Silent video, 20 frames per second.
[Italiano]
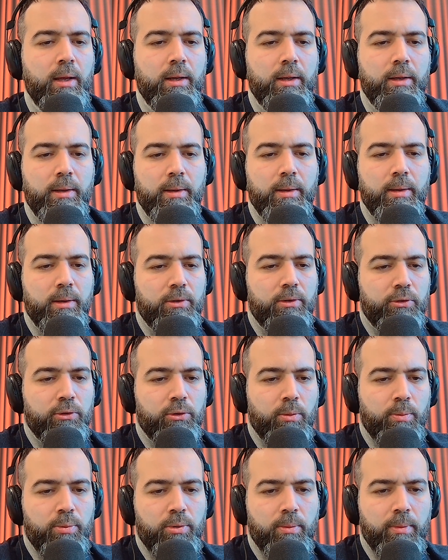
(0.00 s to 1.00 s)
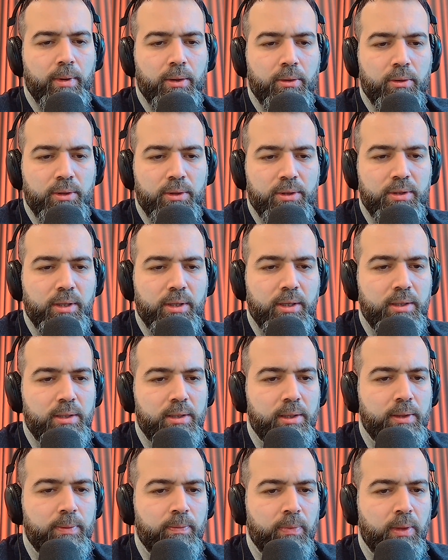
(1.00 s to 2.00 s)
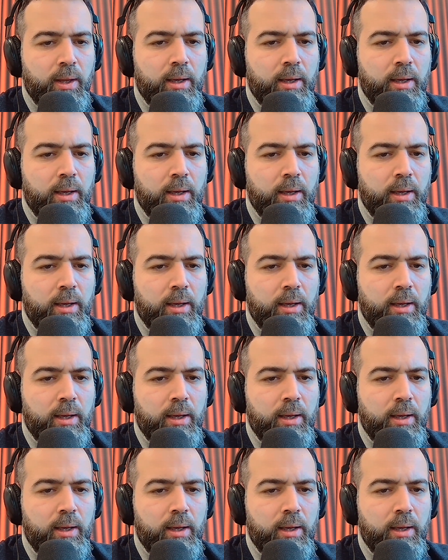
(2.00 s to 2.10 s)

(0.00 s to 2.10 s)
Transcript: eh, sono più o meno gli stessi,